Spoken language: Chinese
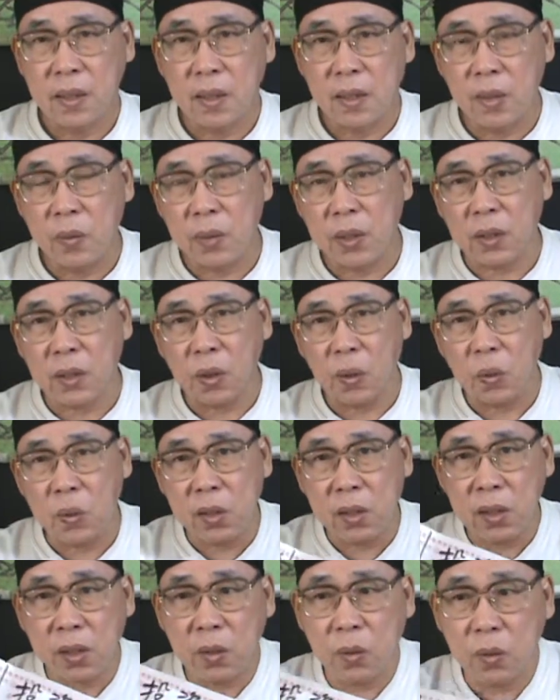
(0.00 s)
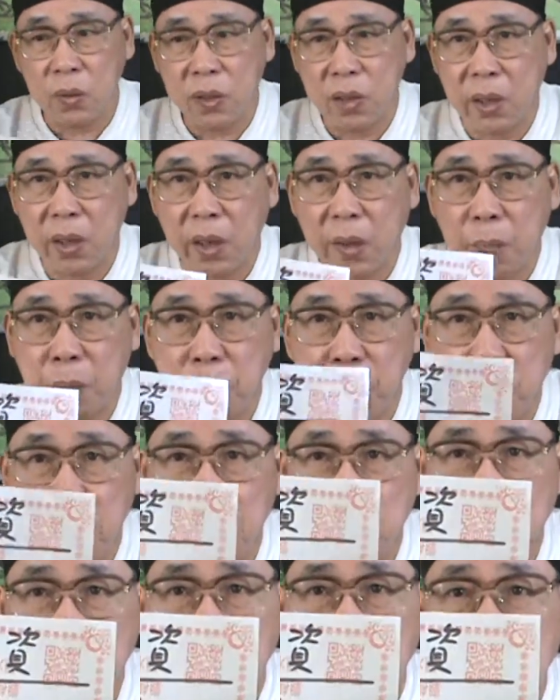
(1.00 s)
因为投资的东西啊，
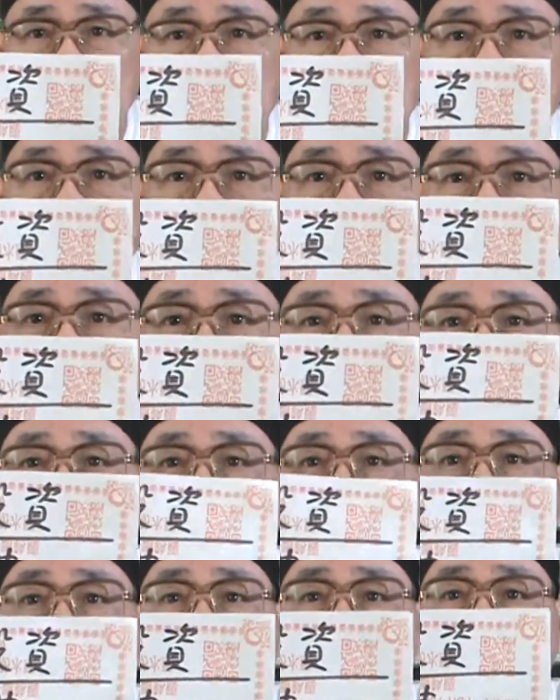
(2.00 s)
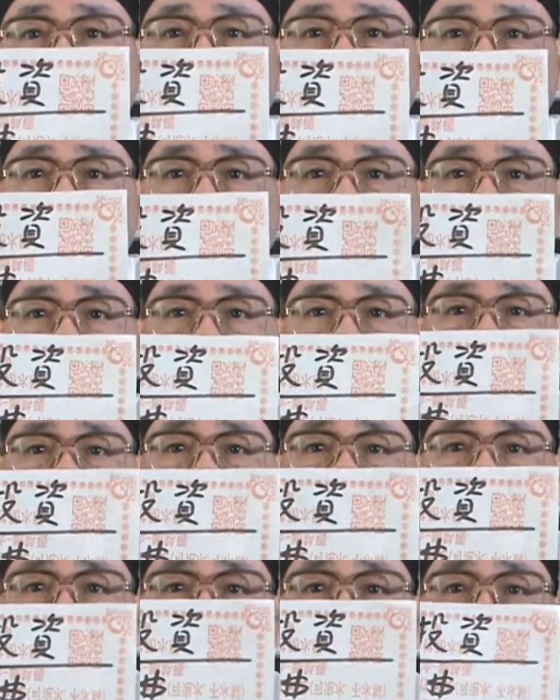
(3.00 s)
标的物不是只有钱的，钱是
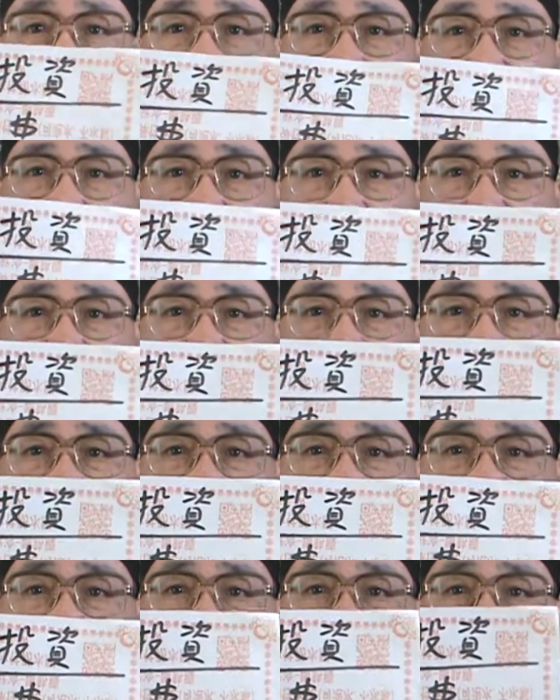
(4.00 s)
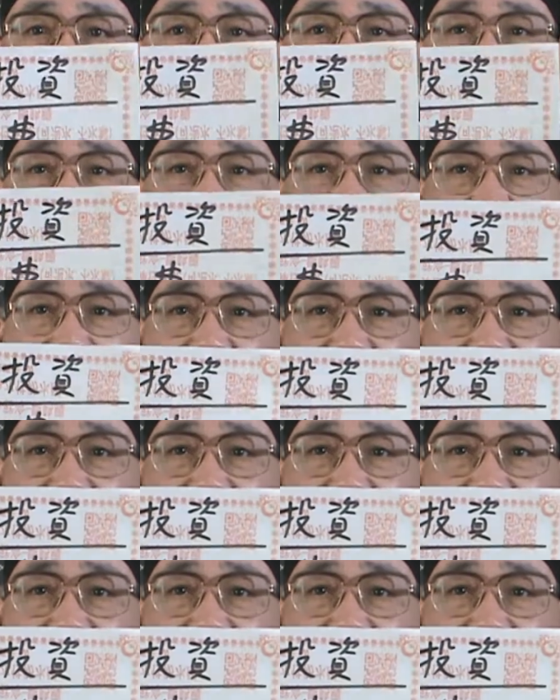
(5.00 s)
第一位，第二个是时间。第